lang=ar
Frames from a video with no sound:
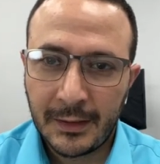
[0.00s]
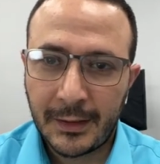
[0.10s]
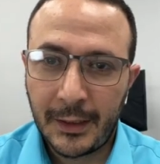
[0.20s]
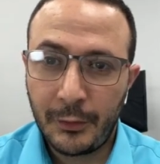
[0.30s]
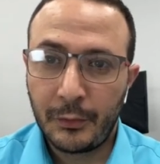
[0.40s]

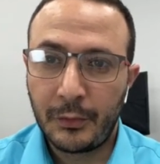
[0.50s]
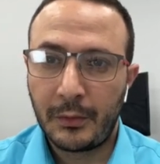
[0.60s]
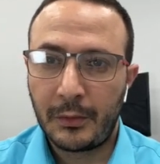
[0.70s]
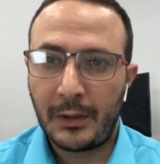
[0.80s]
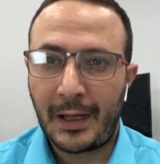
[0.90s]

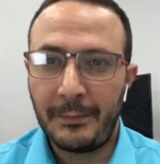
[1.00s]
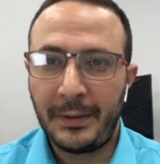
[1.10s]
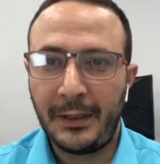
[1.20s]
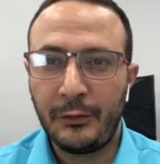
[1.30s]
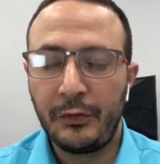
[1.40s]
كانوا عم
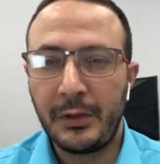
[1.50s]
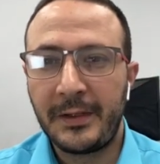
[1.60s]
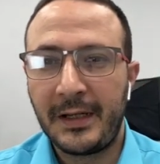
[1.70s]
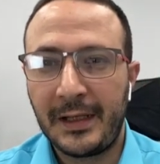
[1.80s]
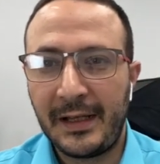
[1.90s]
بيعدوا
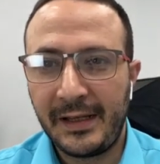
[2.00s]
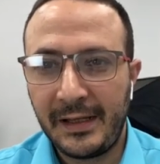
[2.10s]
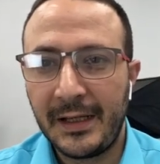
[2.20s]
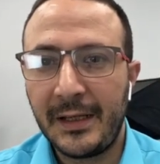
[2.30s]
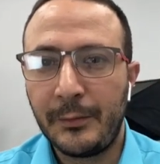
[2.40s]
يمكن
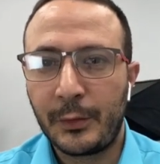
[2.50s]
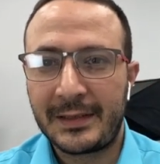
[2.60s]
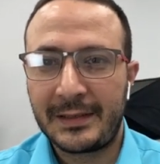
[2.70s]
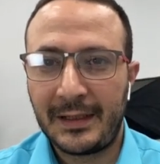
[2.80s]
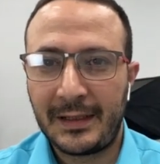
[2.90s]
الأيام
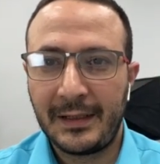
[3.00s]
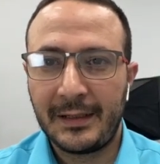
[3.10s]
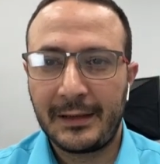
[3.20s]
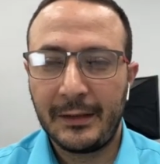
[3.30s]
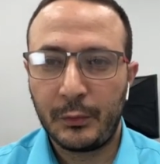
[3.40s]

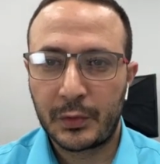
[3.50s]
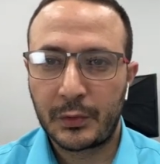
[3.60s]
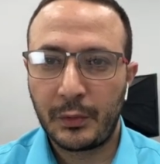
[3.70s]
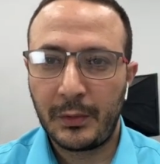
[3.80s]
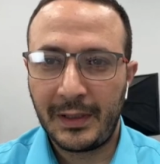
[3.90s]
والساعات
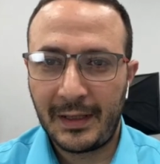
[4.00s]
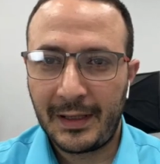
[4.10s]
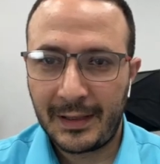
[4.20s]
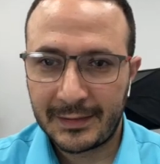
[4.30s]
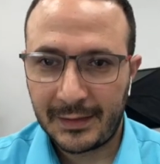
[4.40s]
للوصول إلى
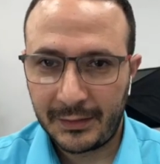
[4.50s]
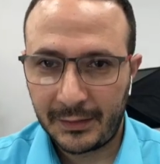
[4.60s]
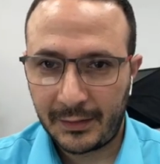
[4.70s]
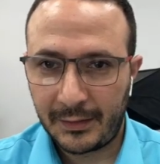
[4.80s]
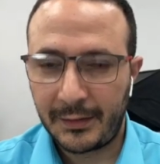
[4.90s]
هذا
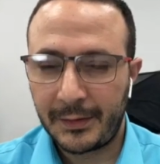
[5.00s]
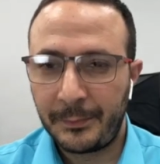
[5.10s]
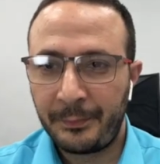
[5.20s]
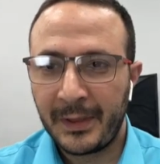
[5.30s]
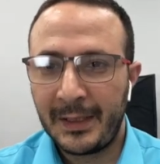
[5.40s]
النهار
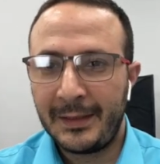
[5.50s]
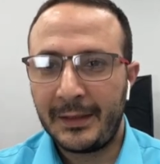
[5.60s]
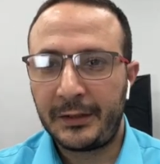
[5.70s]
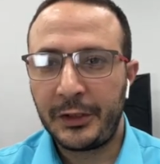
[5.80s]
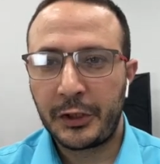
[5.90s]

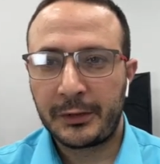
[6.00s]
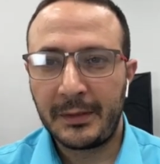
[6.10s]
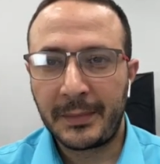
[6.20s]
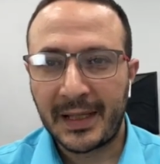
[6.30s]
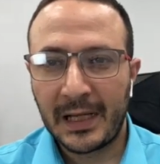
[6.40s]
نتيجة
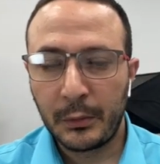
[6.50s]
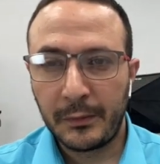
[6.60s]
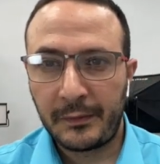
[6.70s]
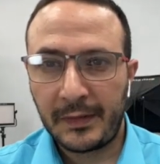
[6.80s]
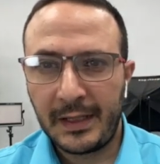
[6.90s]

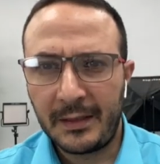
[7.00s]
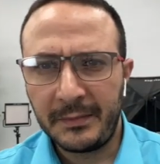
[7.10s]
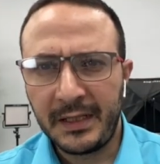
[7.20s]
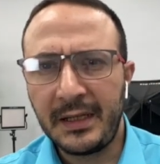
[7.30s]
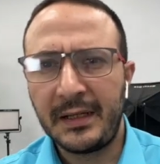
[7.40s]
المخاوف
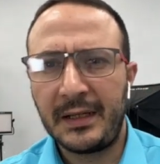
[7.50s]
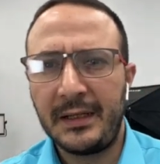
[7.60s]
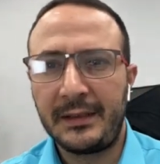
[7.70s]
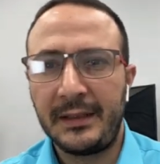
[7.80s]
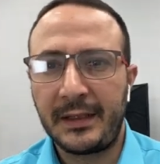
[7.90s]
الأمنية
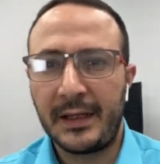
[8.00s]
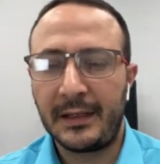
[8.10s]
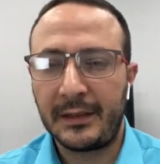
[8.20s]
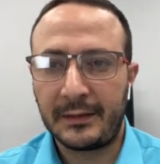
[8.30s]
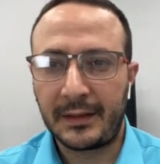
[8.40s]
التي
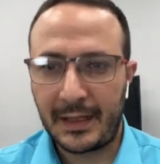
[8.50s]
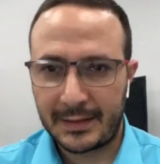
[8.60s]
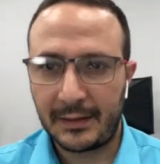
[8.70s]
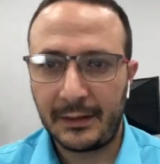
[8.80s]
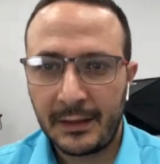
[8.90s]
كانت
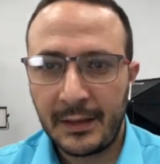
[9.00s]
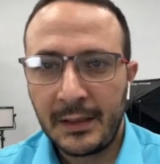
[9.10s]
تحصل